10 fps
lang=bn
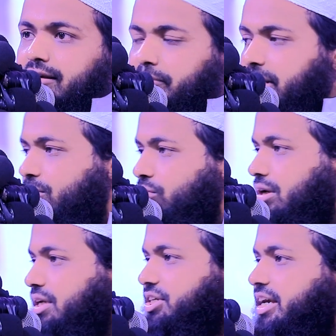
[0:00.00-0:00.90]
মিন
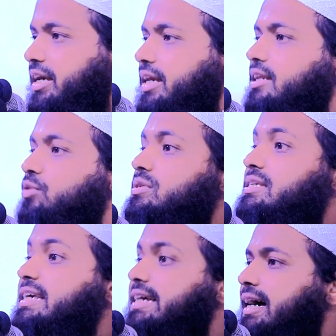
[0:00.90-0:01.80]
কুল্লি শাইইন
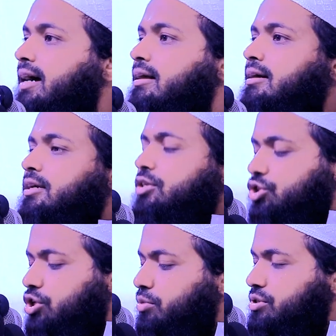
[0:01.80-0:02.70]
ইউজিকা
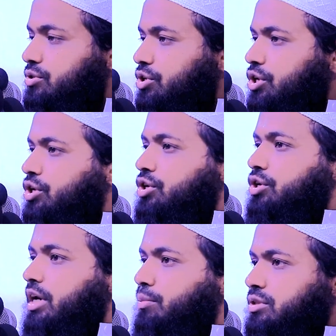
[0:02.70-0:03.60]
সমস্ত
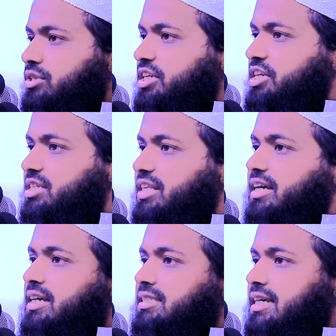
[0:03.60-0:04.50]
এমন জিনিস
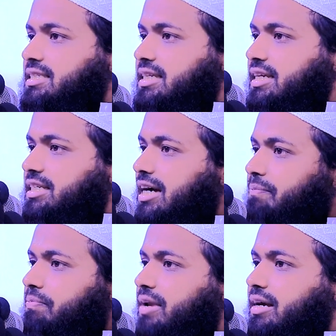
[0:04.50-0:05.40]
থেকে যেই জিনিস
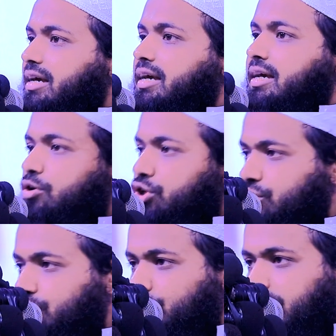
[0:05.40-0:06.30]
আপনাকে
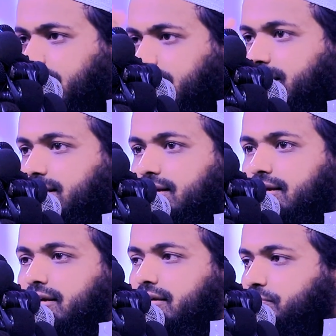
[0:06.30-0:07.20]
কষ্ট দেয়
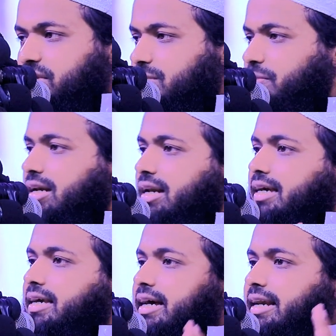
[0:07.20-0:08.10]

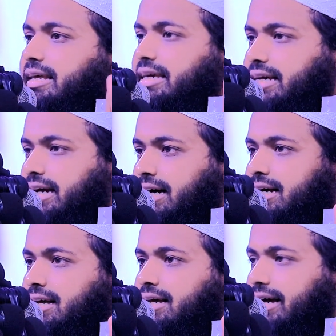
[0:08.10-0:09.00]
বিসমিল্লাহি আরকিকা
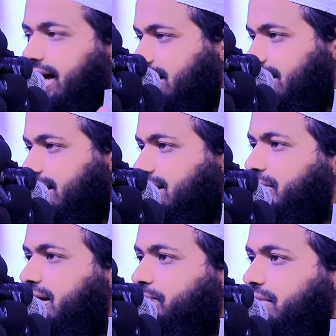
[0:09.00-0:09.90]
আল্লাহর
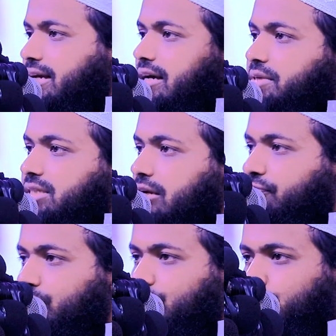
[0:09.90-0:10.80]
নামে আপনাকে আমি
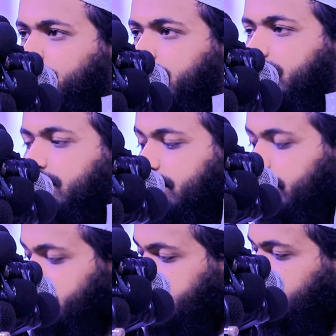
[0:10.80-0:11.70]
ঝাড়ফুঁক করি
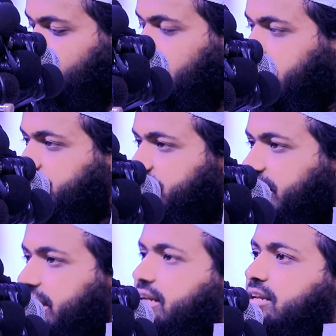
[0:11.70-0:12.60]
মিন কুল্লি
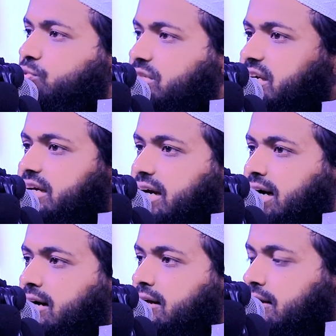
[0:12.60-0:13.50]
সেই ইনজিকা
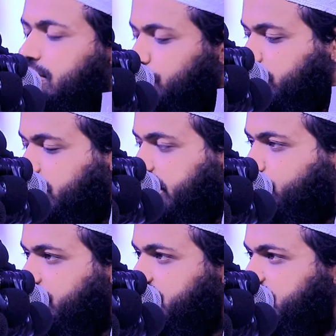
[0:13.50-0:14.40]
প্রত্যেক
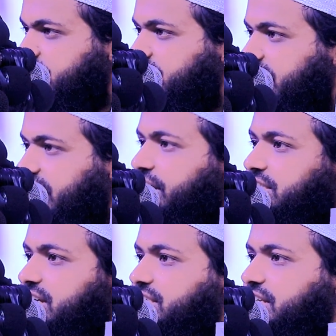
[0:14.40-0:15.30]
ওই জিনিস থেকে
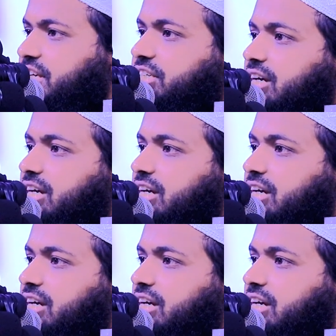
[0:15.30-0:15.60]
যে জিনিস